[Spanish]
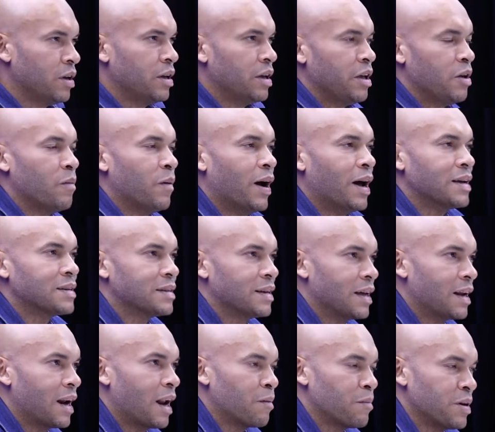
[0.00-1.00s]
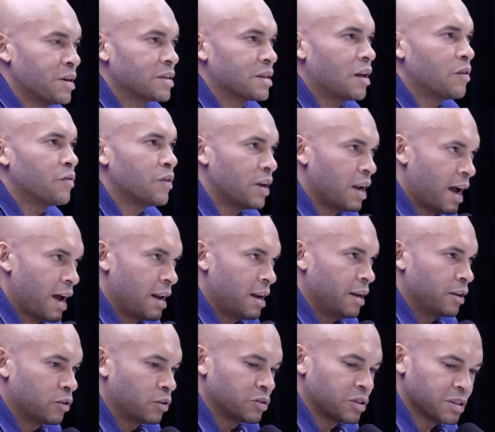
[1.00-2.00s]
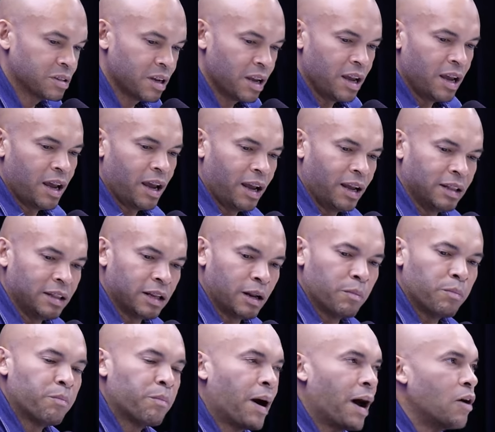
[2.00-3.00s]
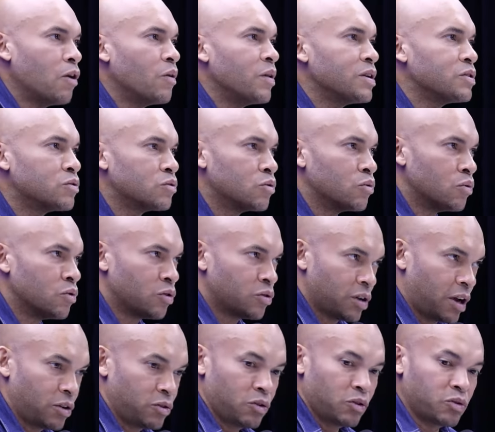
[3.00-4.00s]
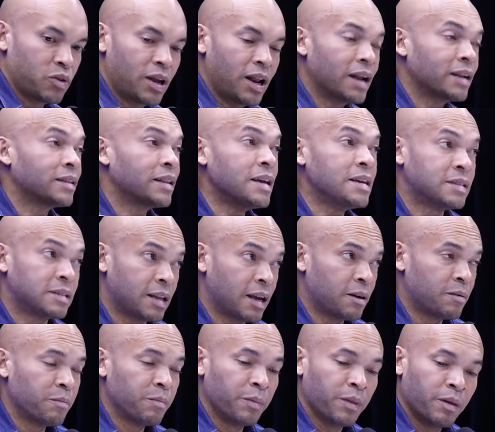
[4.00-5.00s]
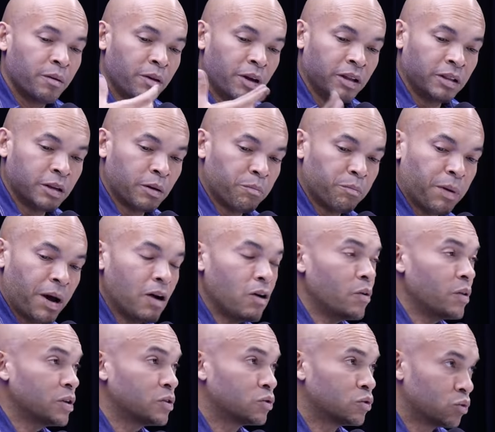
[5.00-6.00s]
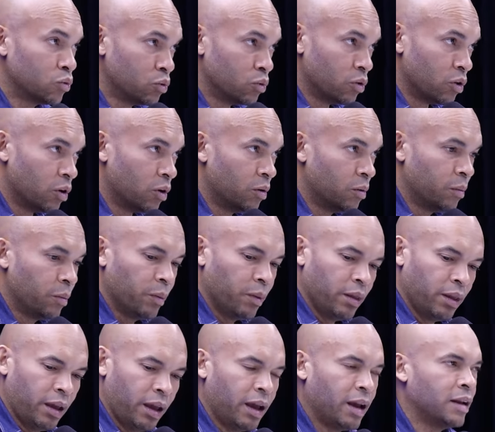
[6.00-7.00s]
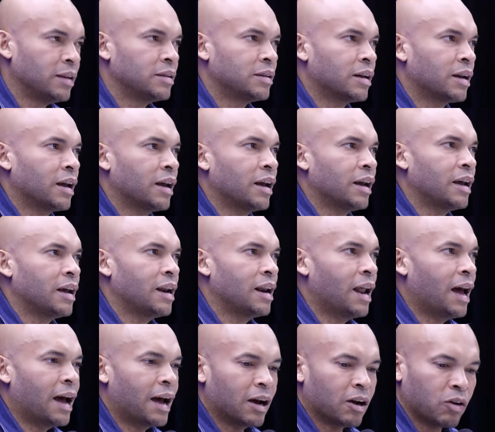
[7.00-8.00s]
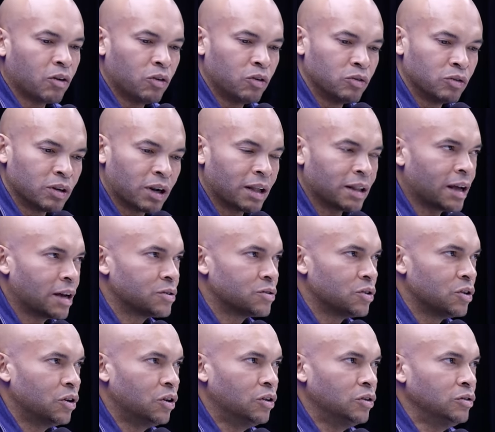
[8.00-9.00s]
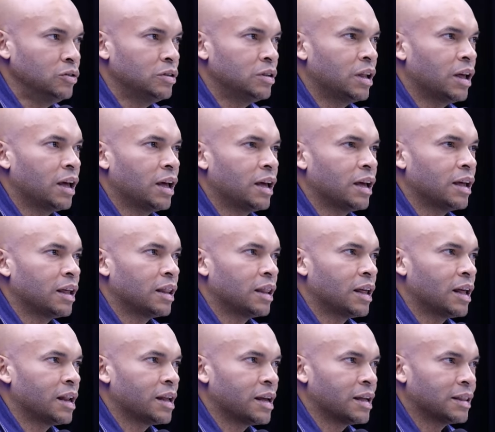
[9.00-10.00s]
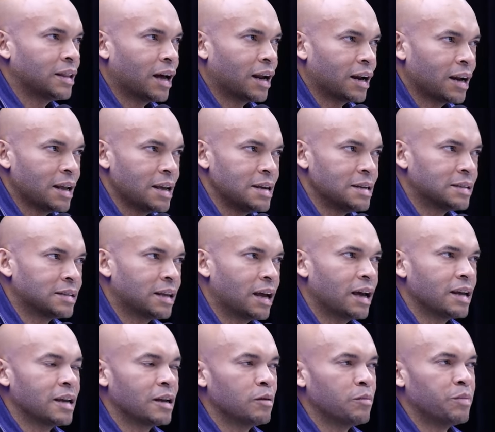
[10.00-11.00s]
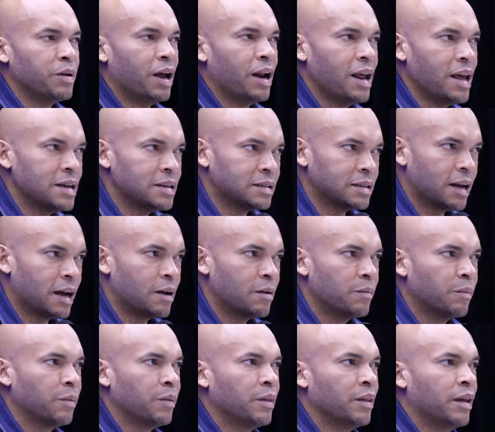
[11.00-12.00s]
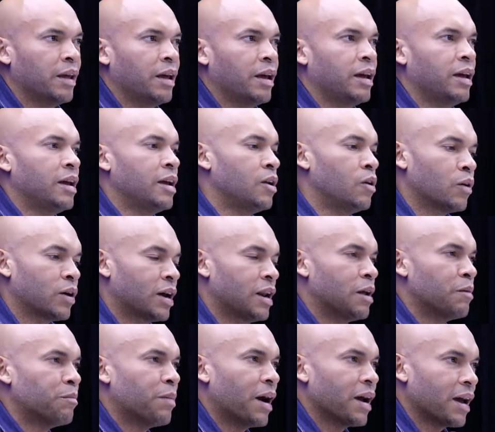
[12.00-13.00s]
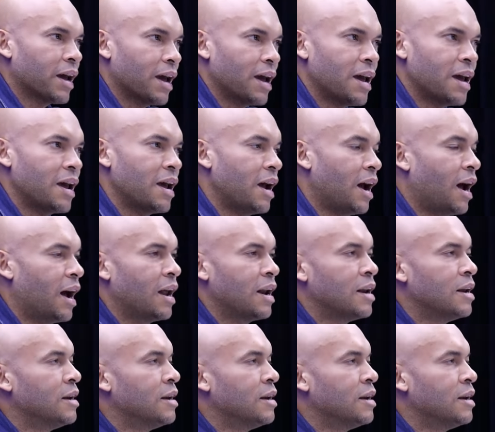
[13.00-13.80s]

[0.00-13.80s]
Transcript: y va a hacer la mezcla final. Entonces, entre pago de estudios, o sea, yo soy el artista, entre pago de estudio, entre la contratación del guitarrista y el pianista, eh, y lo que le pagué ah,